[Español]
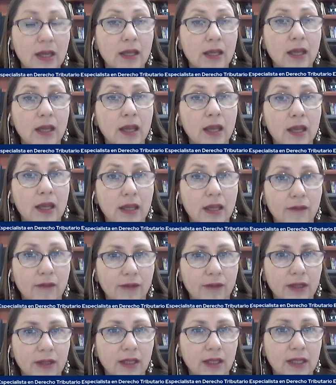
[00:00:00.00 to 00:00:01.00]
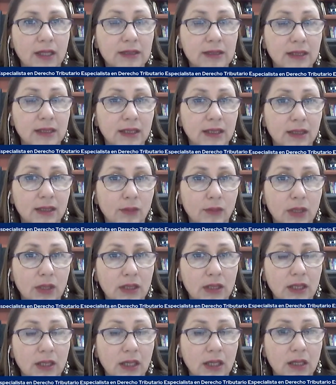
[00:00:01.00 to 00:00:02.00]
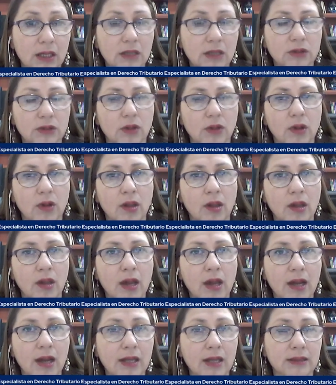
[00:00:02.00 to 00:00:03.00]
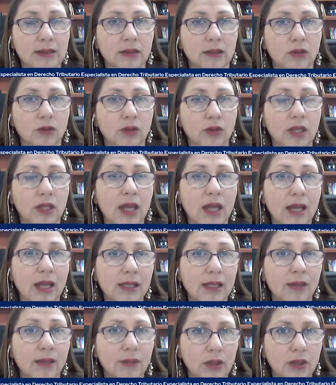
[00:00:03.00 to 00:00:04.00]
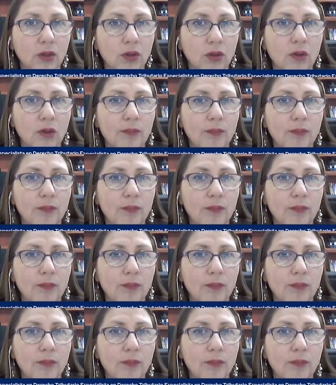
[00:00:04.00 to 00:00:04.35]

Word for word: eh, que afectan estrictamente aquellas eh, áreas en donde haya habido